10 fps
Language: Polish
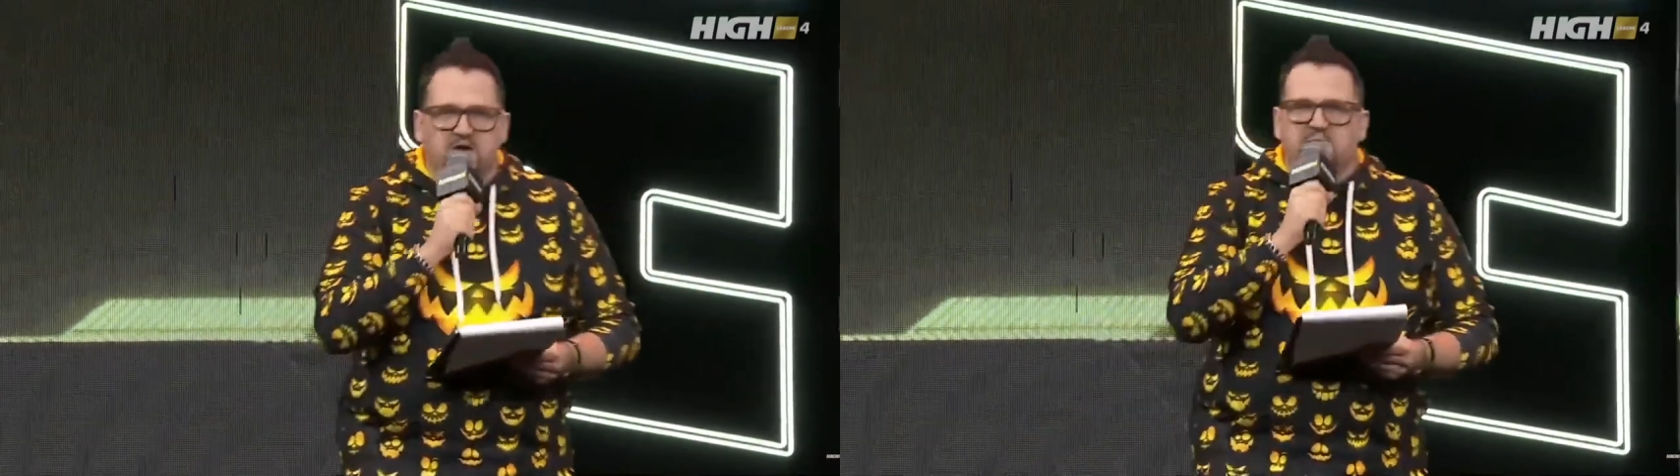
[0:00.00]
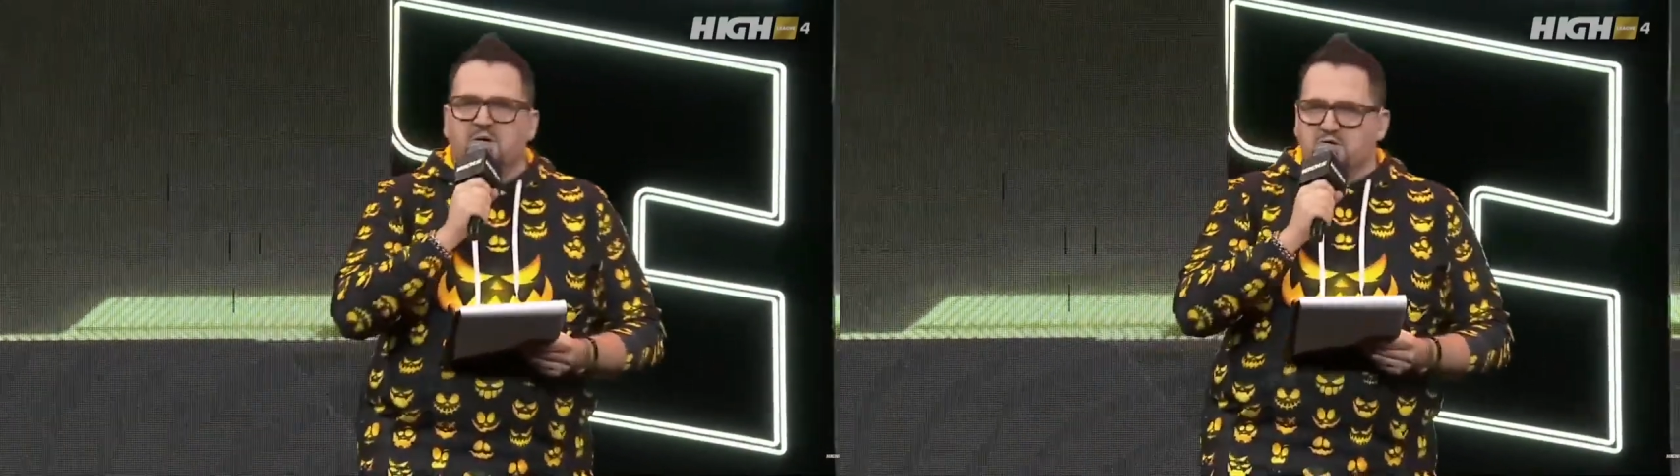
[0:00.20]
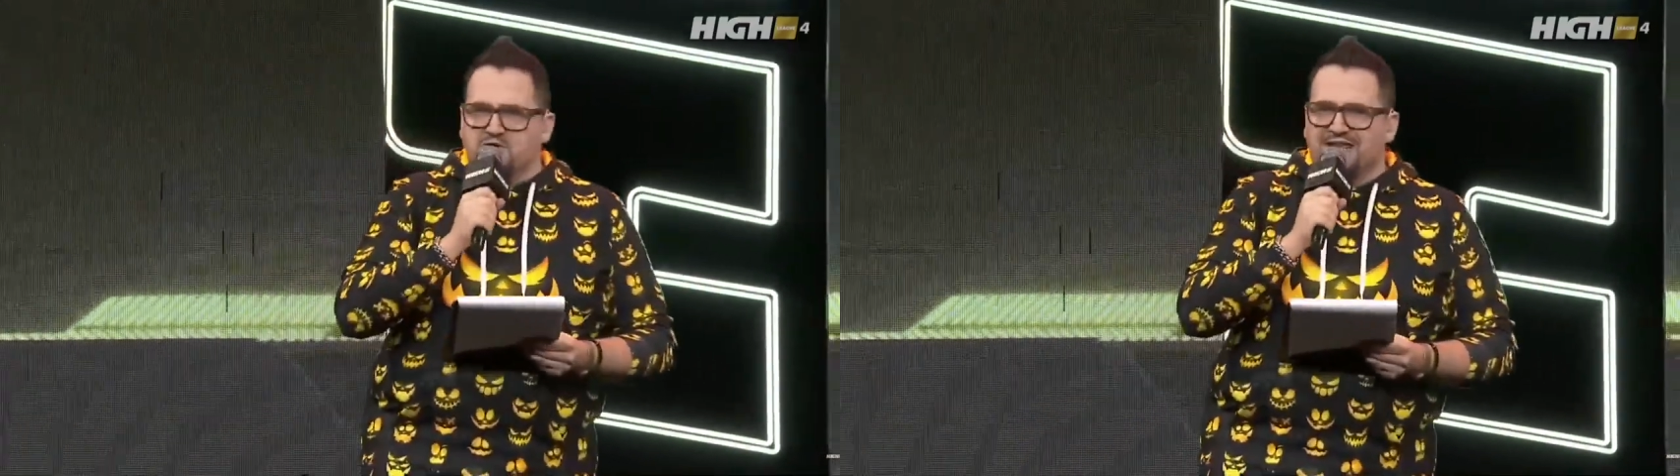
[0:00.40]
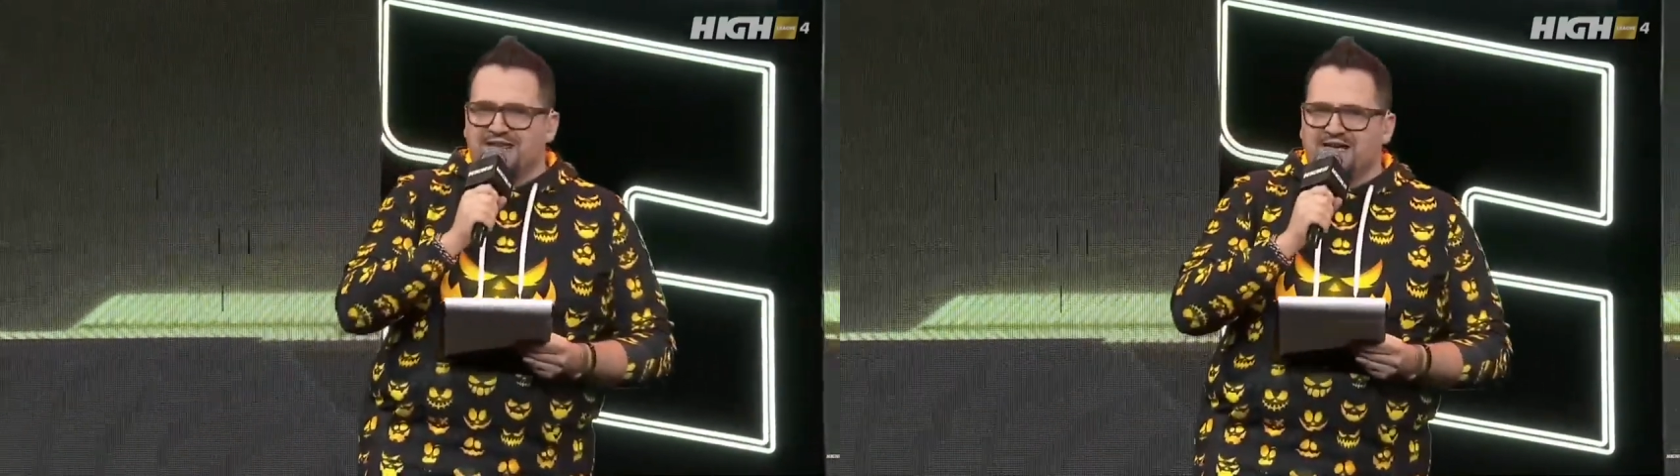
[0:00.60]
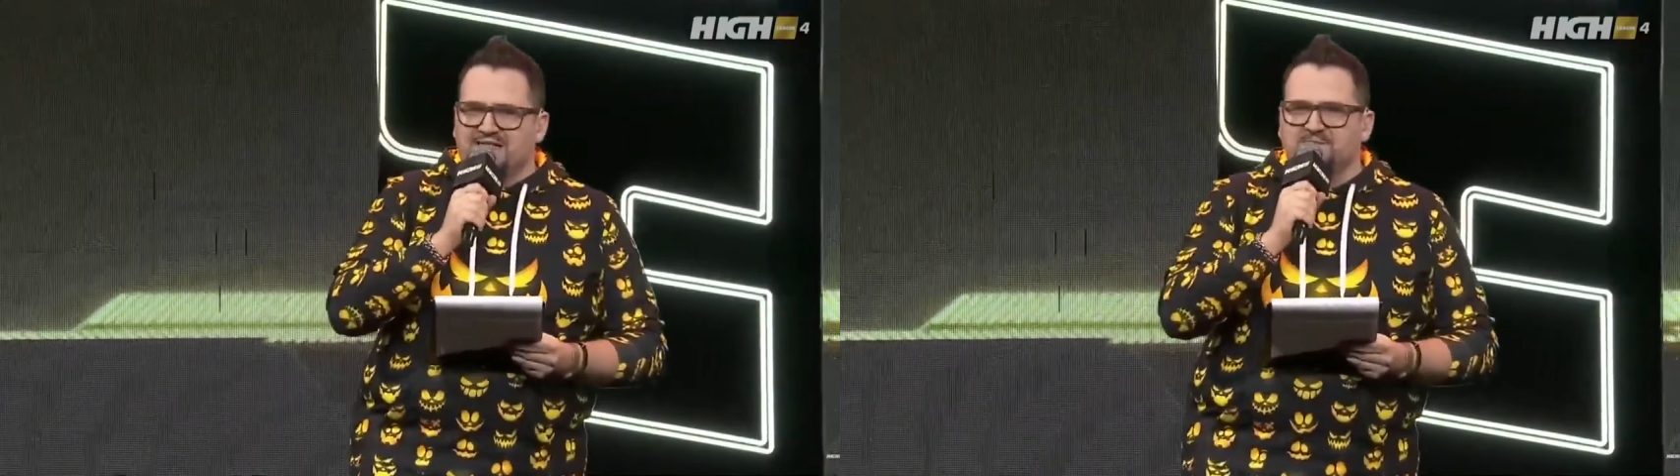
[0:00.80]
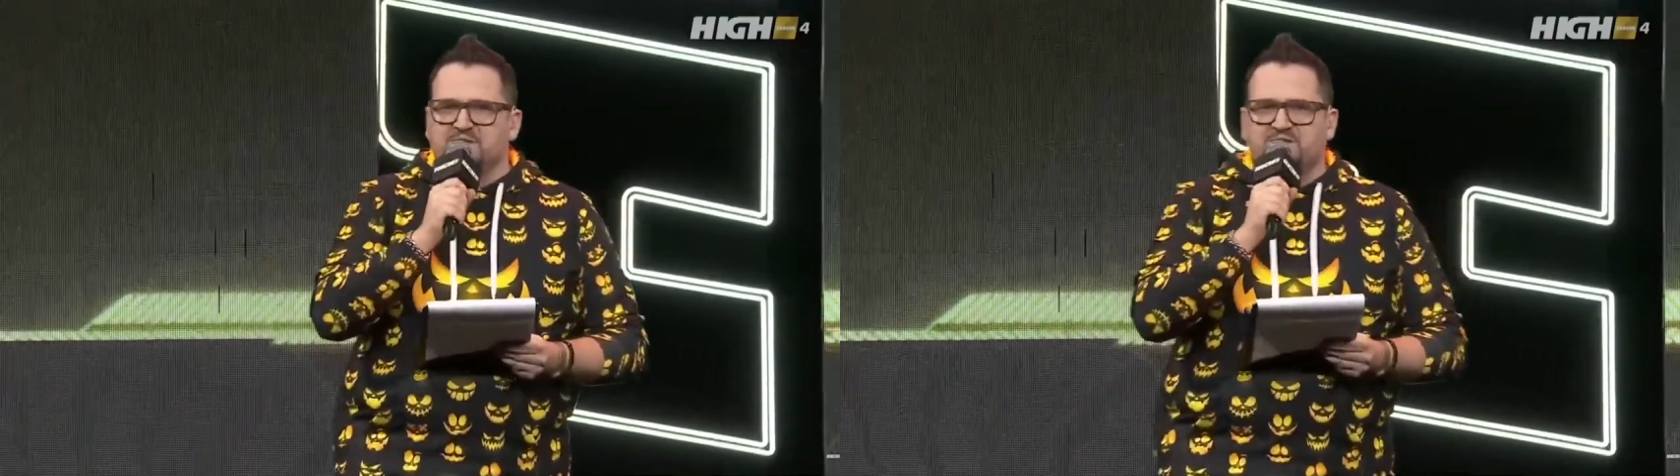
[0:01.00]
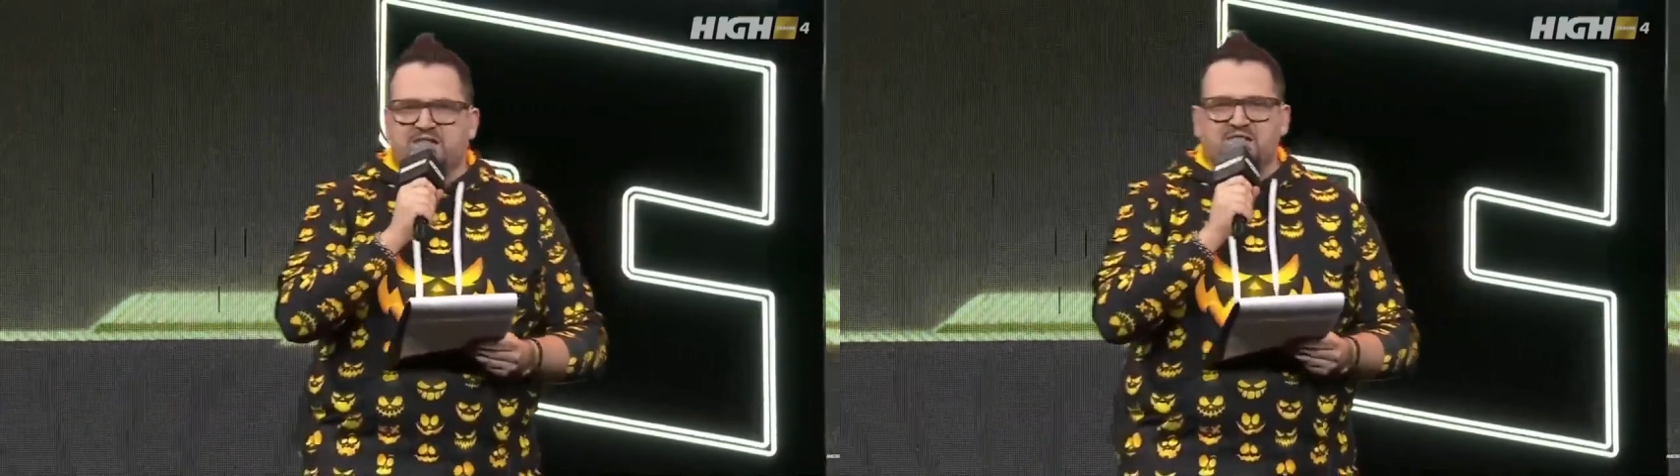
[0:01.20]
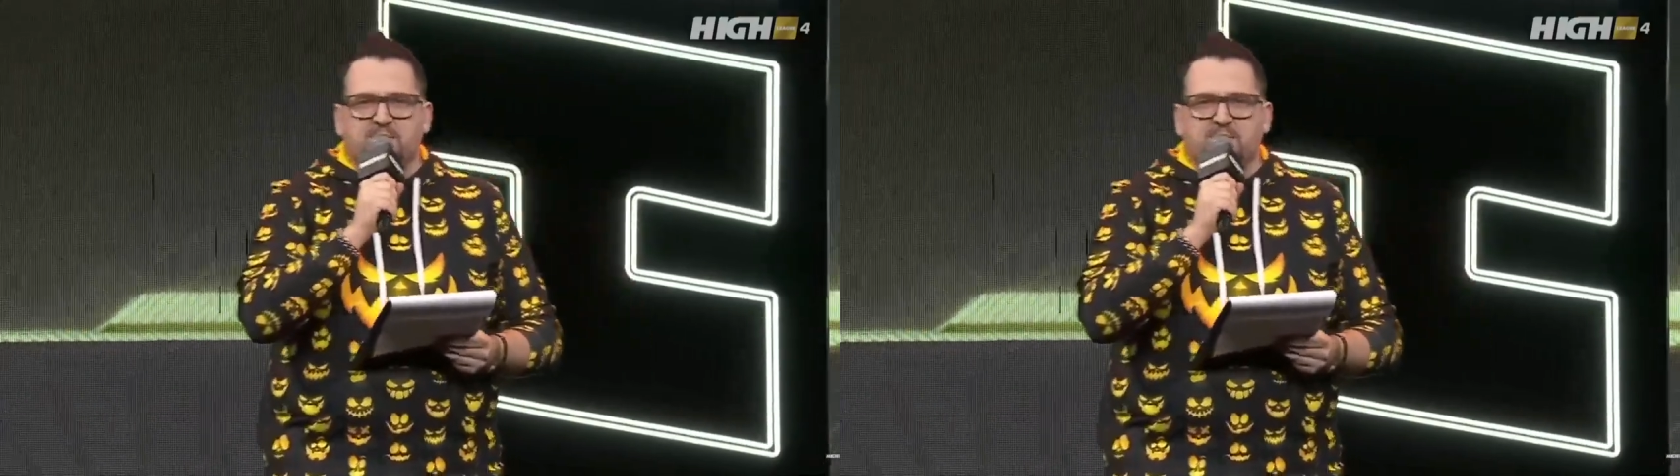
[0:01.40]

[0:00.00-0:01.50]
bo już teraz przywitacie